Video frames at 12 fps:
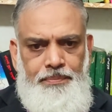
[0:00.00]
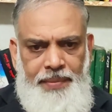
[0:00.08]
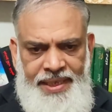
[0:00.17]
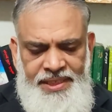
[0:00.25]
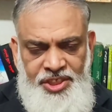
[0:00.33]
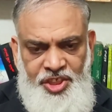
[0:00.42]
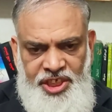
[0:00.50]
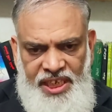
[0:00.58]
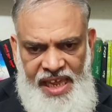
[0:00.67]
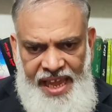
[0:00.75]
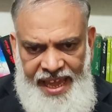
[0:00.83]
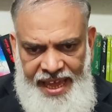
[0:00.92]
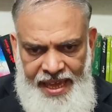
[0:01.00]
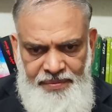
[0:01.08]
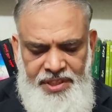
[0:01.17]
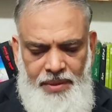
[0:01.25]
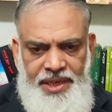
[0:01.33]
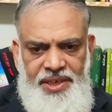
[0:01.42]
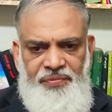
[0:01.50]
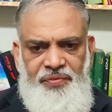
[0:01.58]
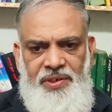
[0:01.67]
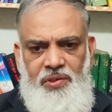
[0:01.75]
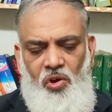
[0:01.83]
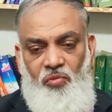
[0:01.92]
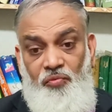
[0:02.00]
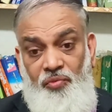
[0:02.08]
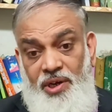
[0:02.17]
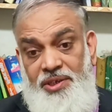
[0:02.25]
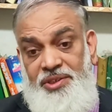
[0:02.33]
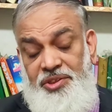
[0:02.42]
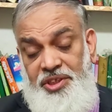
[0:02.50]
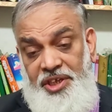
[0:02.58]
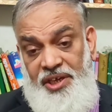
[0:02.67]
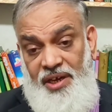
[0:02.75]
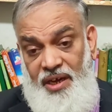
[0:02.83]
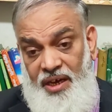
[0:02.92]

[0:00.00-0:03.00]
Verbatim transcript: मैन शेल हैव द बेनिफिट ऑफ वट दे